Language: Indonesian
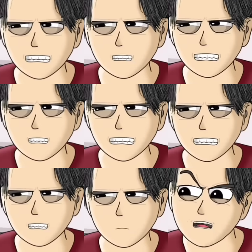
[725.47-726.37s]
Ini
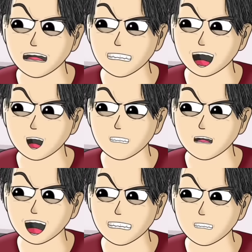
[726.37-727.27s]
nih, Eren Mikasa
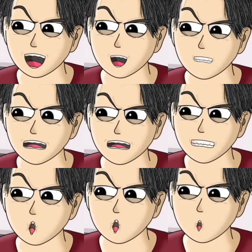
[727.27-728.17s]
lehernya pada miring begitu.